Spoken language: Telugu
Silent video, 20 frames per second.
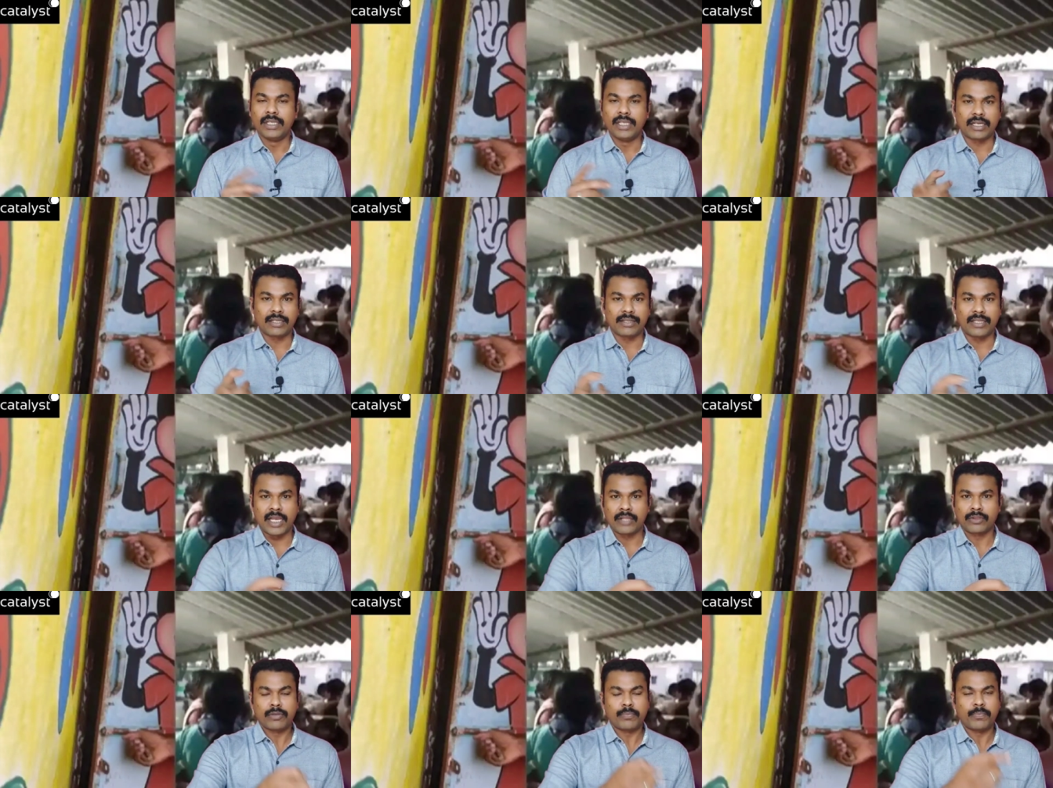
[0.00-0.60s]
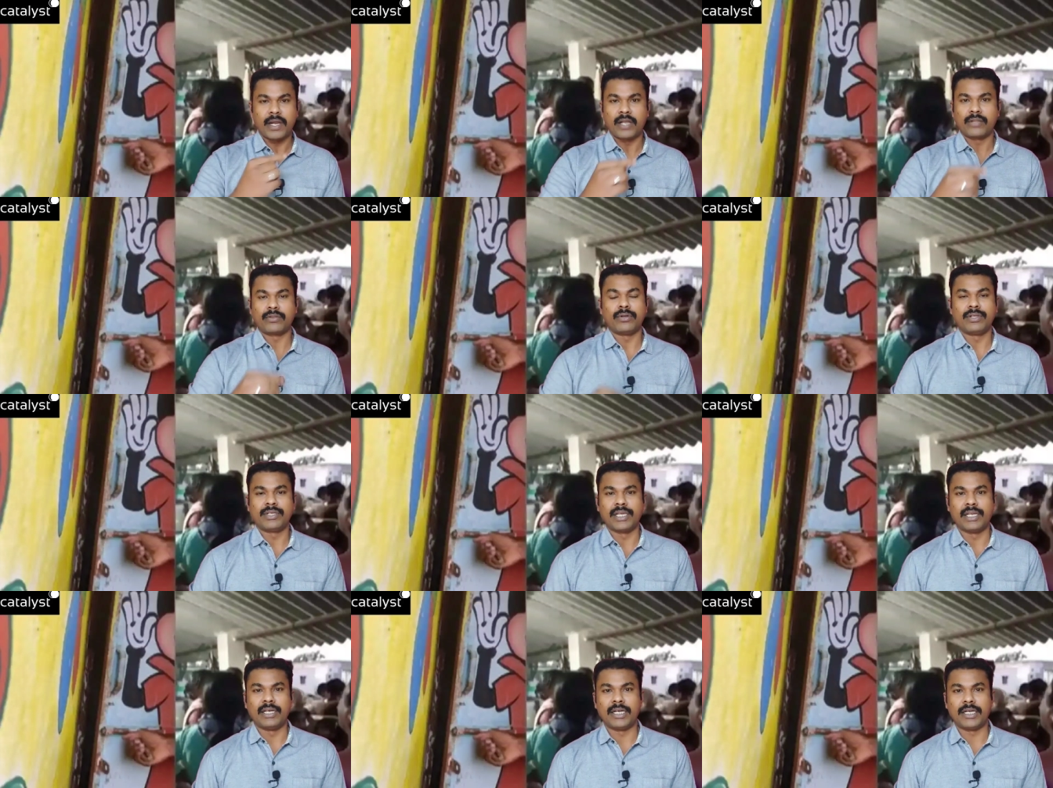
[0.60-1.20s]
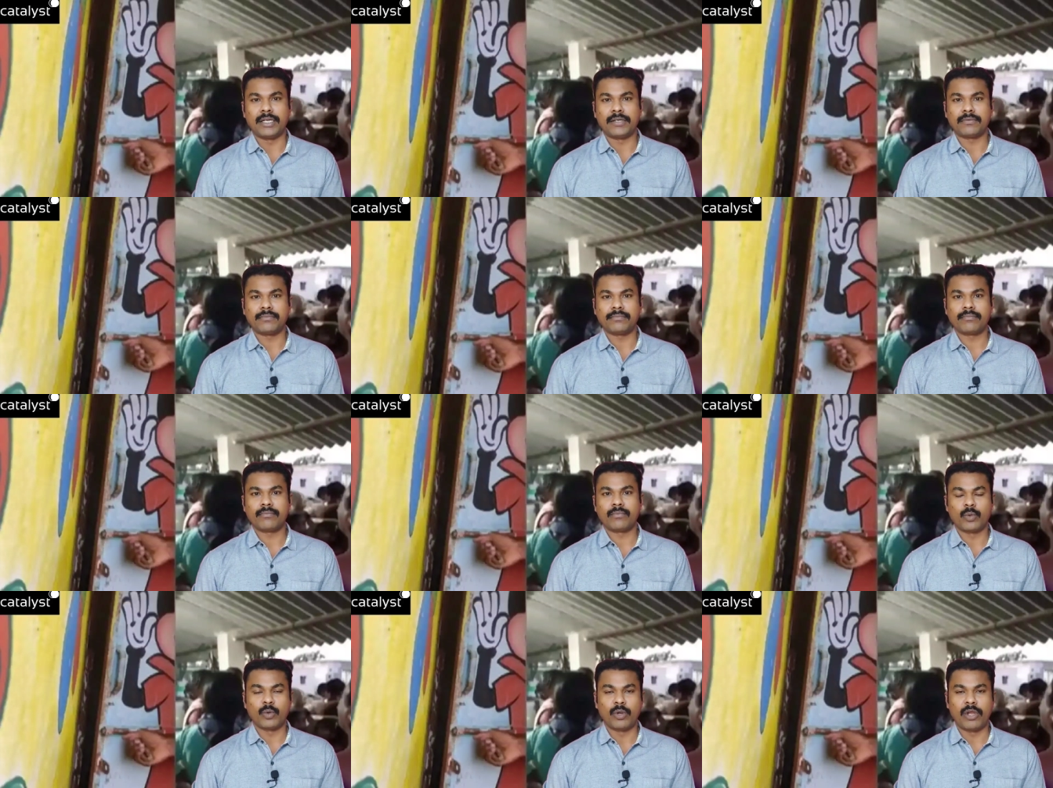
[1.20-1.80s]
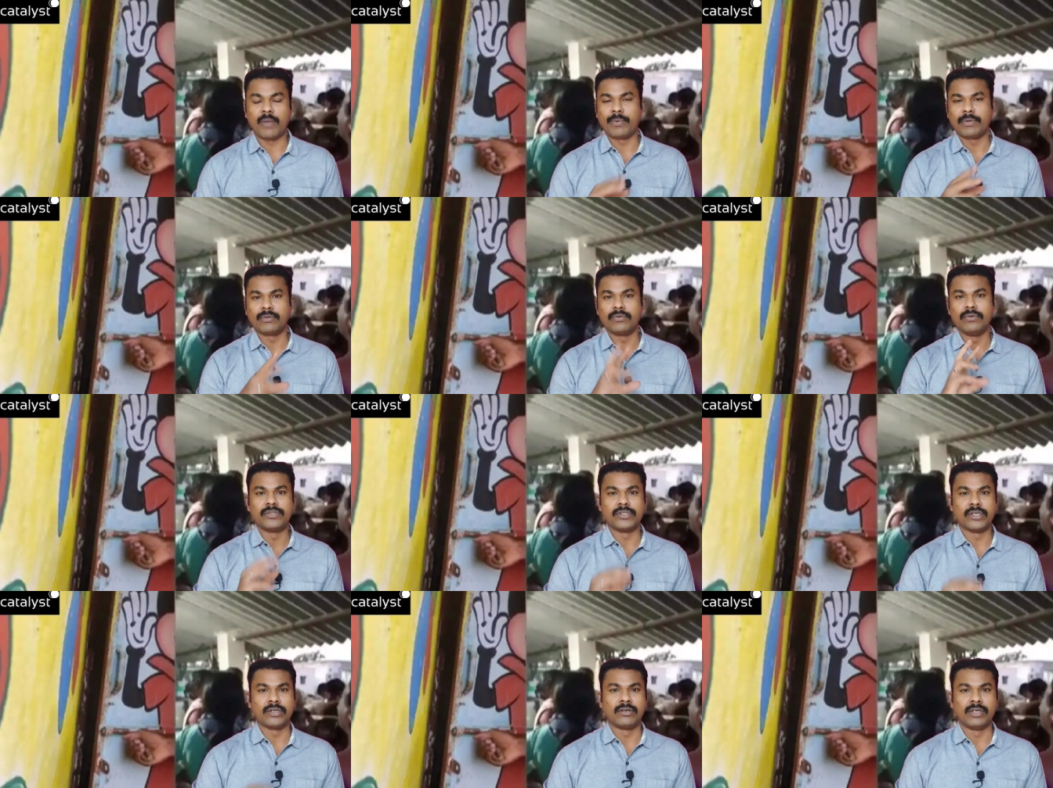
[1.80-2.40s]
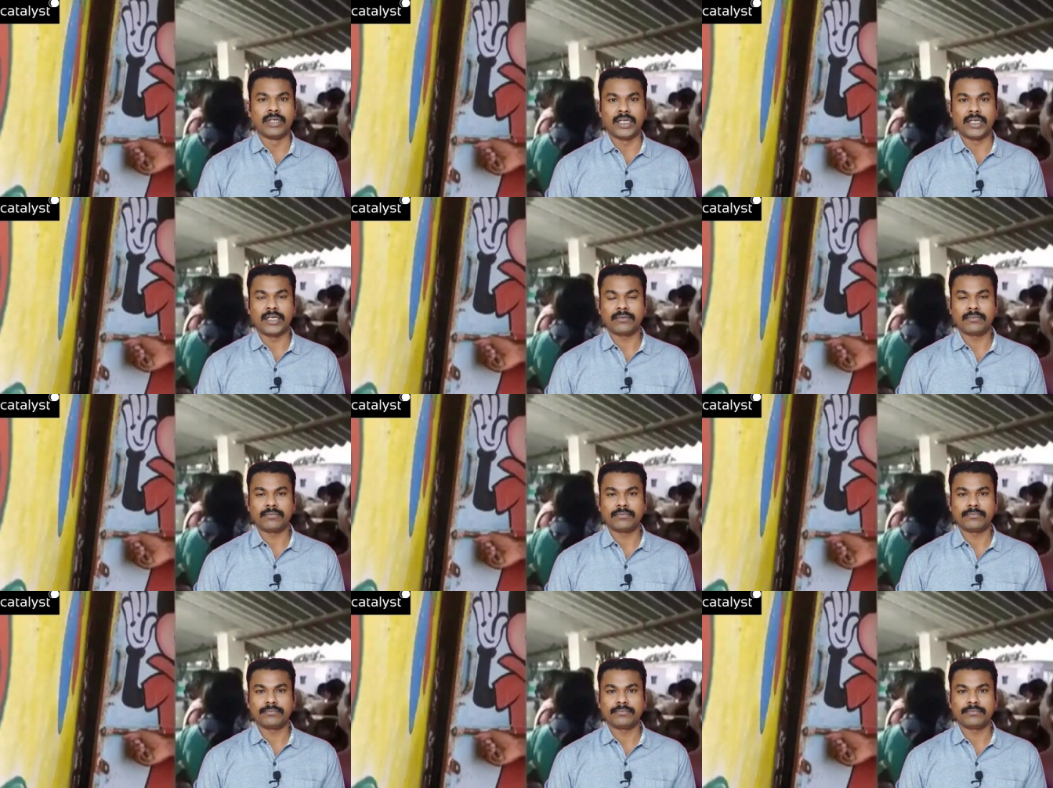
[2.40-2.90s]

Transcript: ఇక దాంతో బాత్రూమ్కి వెళ్ళాడు లోపల కూర్చొని ఉన్నాడు